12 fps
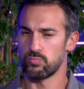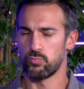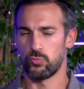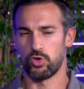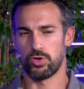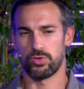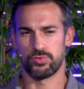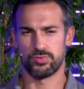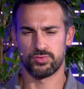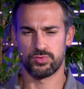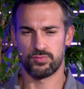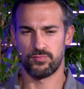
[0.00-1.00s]
Ja, sie
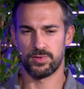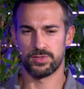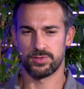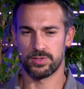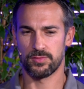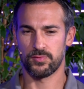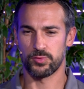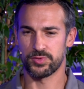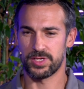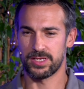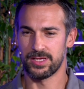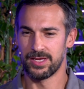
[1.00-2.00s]
werden sehr froh
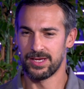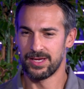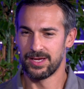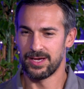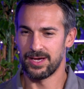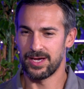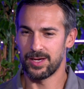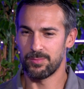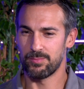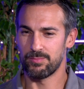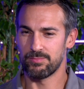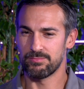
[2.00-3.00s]
sein,
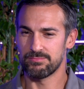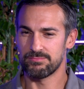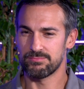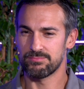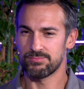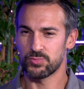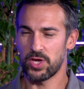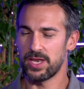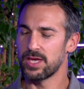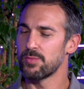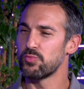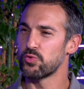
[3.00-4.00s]
ähm, schon
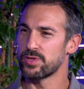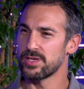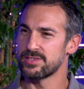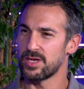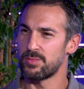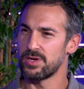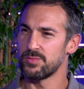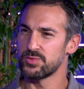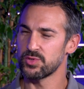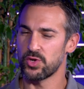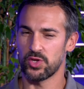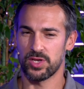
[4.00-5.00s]
einige Punkte gesammelt haben
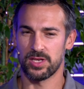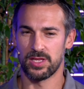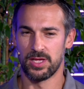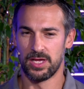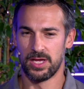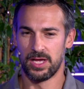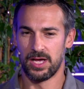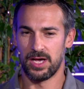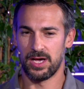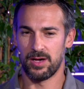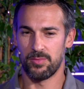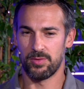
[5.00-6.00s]
zu können.
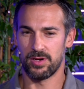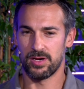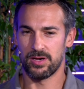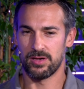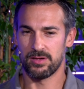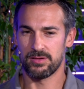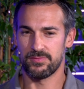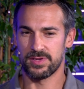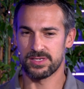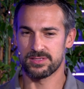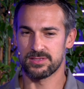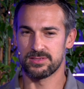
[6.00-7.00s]
Aber wie
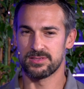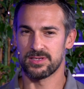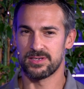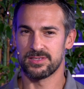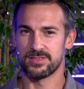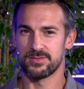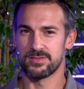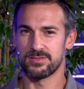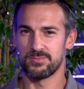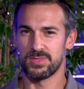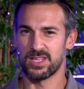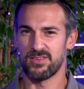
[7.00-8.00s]
gesagt, das ist alles
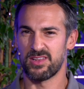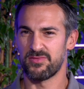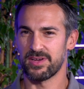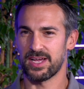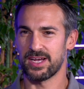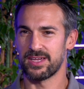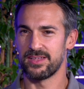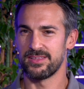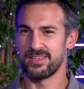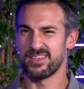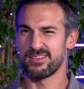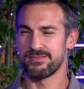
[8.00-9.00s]
mittlerweile Vergangenheit.
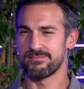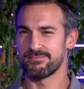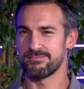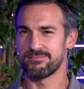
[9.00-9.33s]
Jeder